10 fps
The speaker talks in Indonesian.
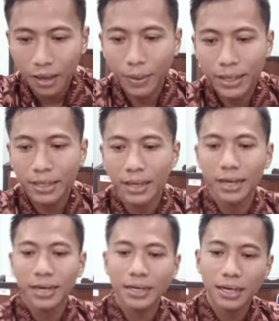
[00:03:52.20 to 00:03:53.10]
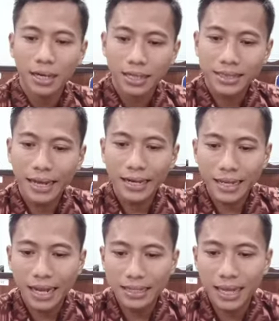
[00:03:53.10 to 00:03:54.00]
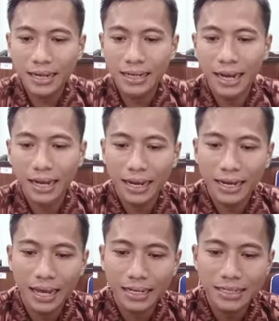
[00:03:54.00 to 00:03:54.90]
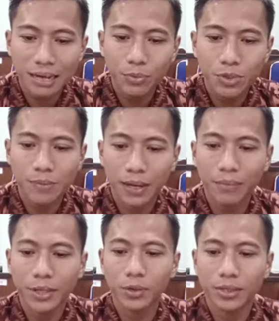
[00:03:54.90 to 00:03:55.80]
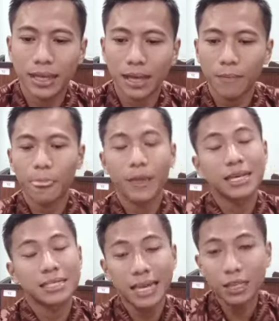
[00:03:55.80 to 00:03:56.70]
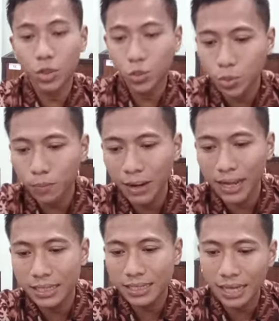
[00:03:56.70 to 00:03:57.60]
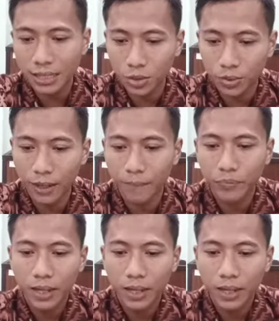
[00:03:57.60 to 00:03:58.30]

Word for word: Baik, teknik latihan gerakan lari sambung sebagai berikut ya. Satu pelari satu ya.